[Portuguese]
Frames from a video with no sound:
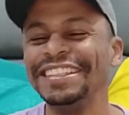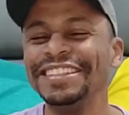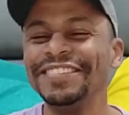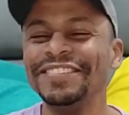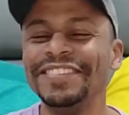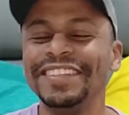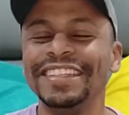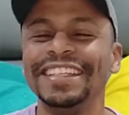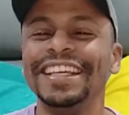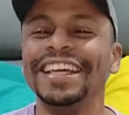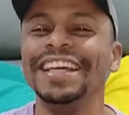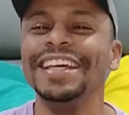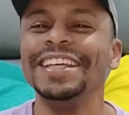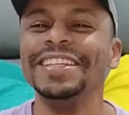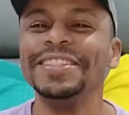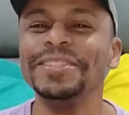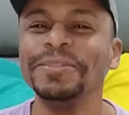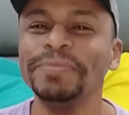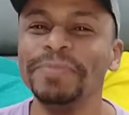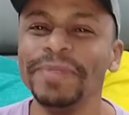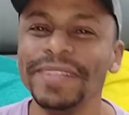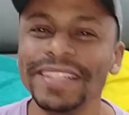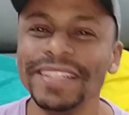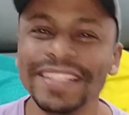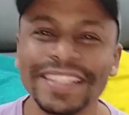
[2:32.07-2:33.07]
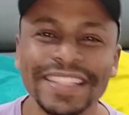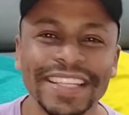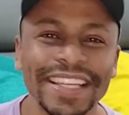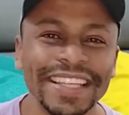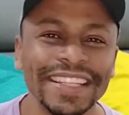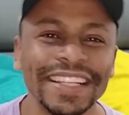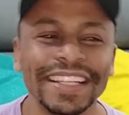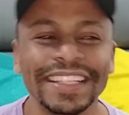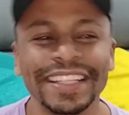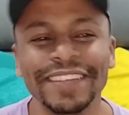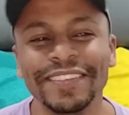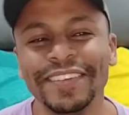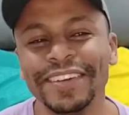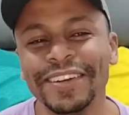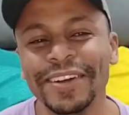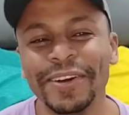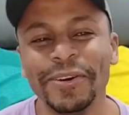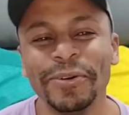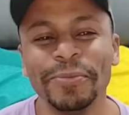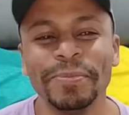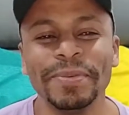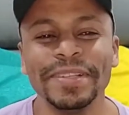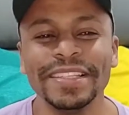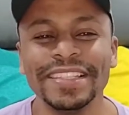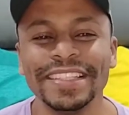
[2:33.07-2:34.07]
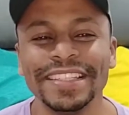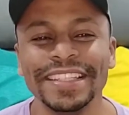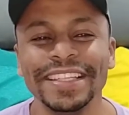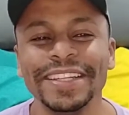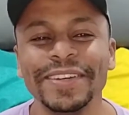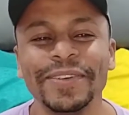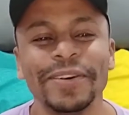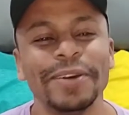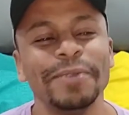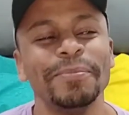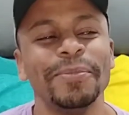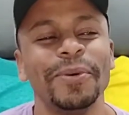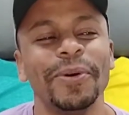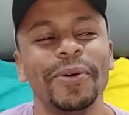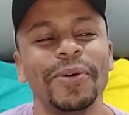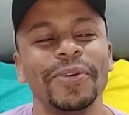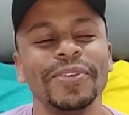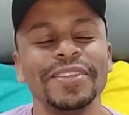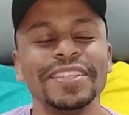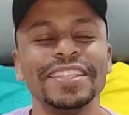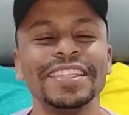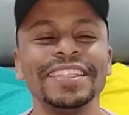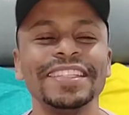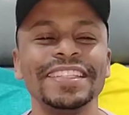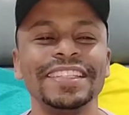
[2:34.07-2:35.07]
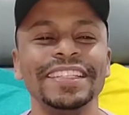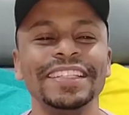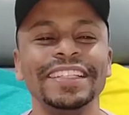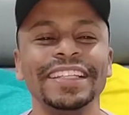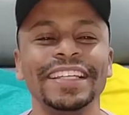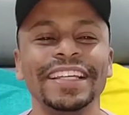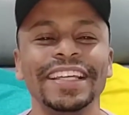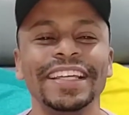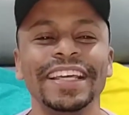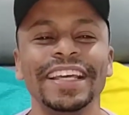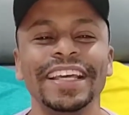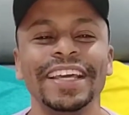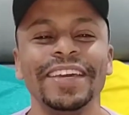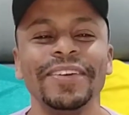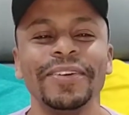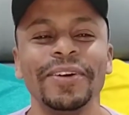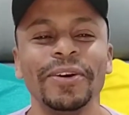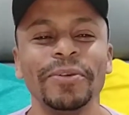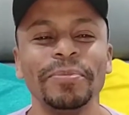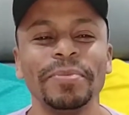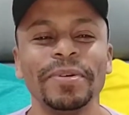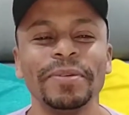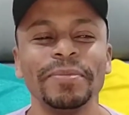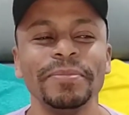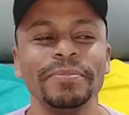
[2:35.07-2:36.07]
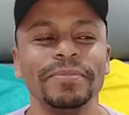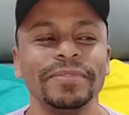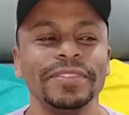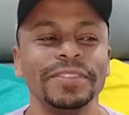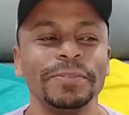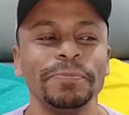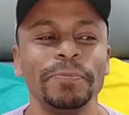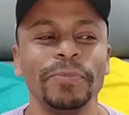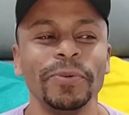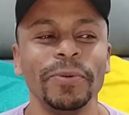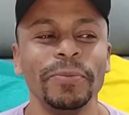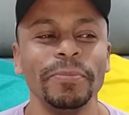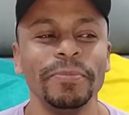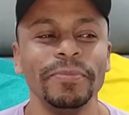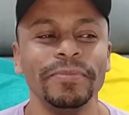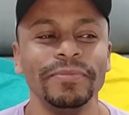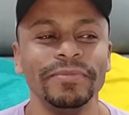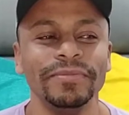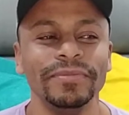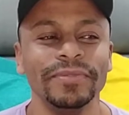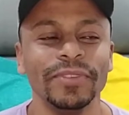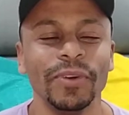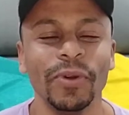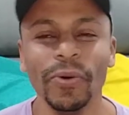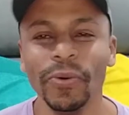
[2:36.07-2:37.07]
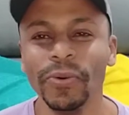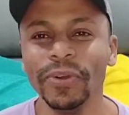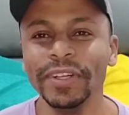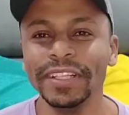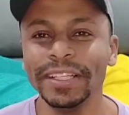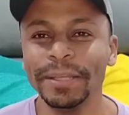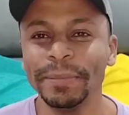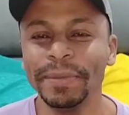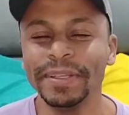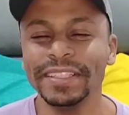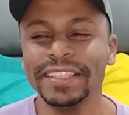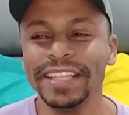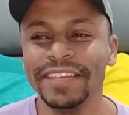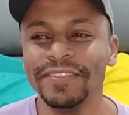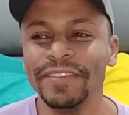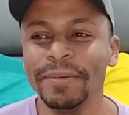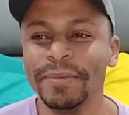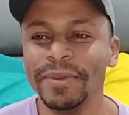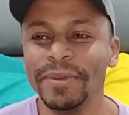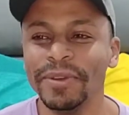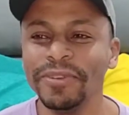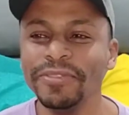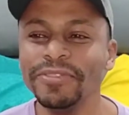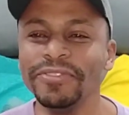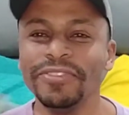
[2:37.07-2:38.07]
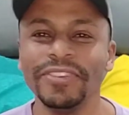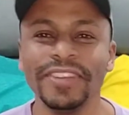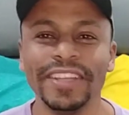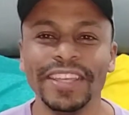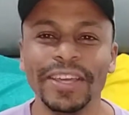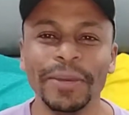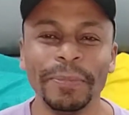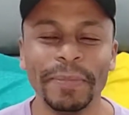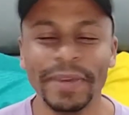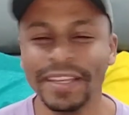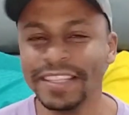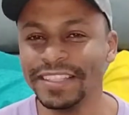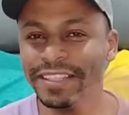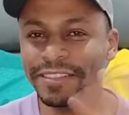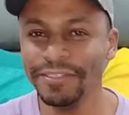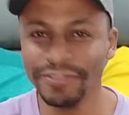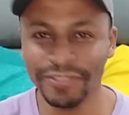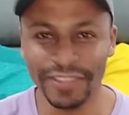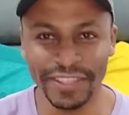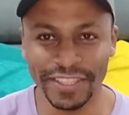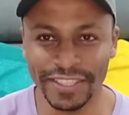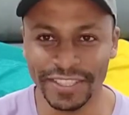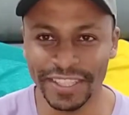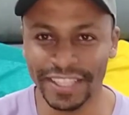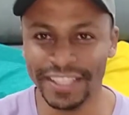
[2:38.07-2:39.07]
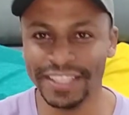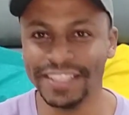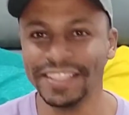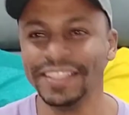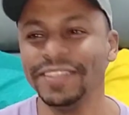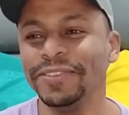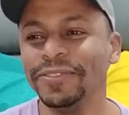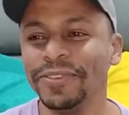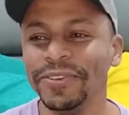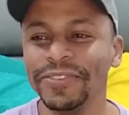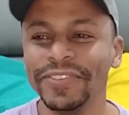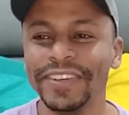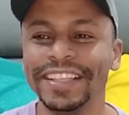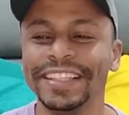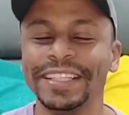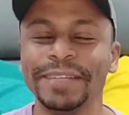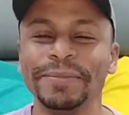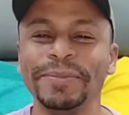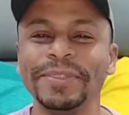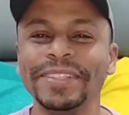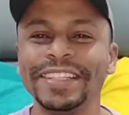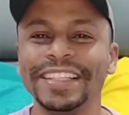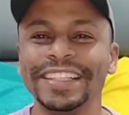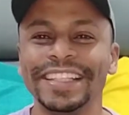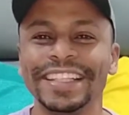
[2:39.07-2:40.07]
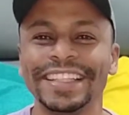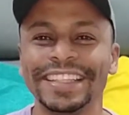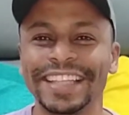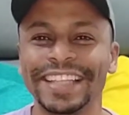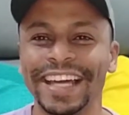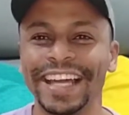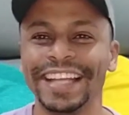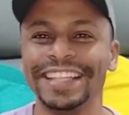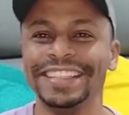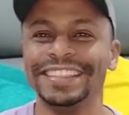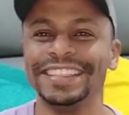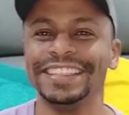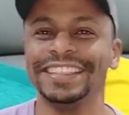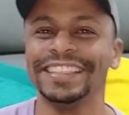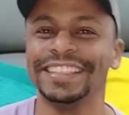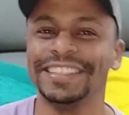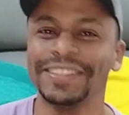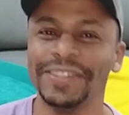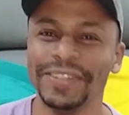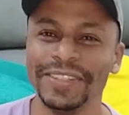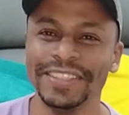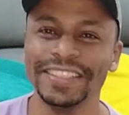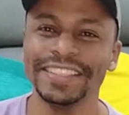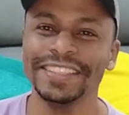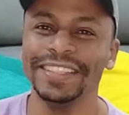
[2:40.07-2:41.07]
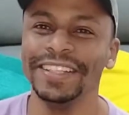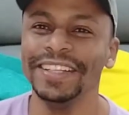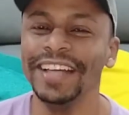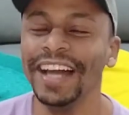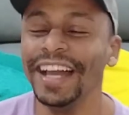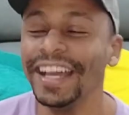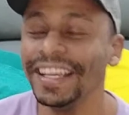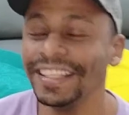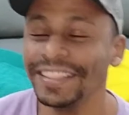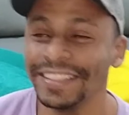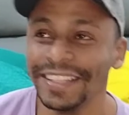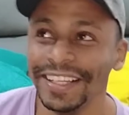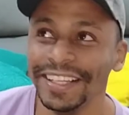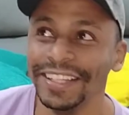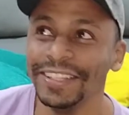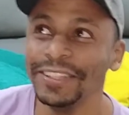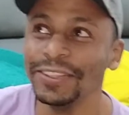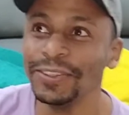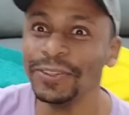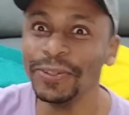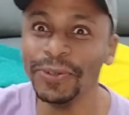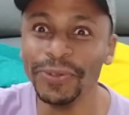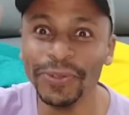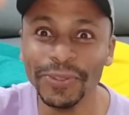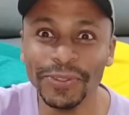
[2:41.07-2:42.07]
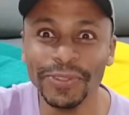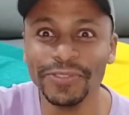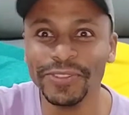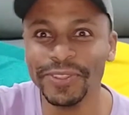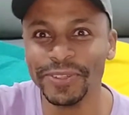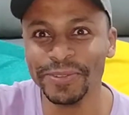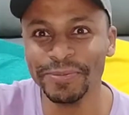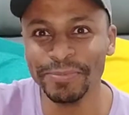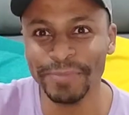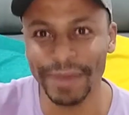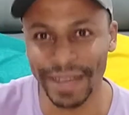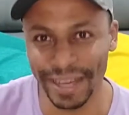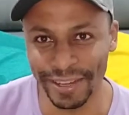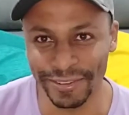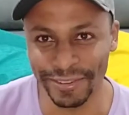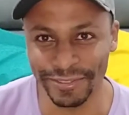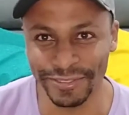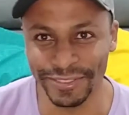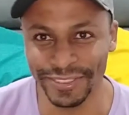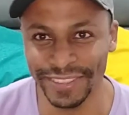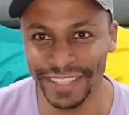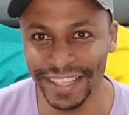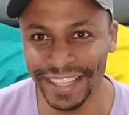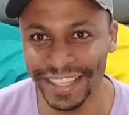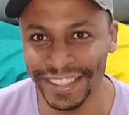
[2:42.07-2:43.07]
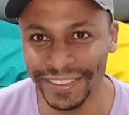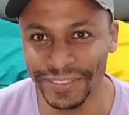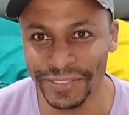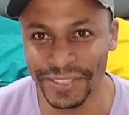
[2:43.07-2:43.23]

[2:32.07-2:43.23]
Mas enfim, super cedo ela tava com a roupa assim, com a bolsa assim, uma roupa tipo curta, mas tava meio frio, mas enfim, gente, não vou entrar muito em detalhes dessas coisas, né? Ai, tudo vira um bafo, né?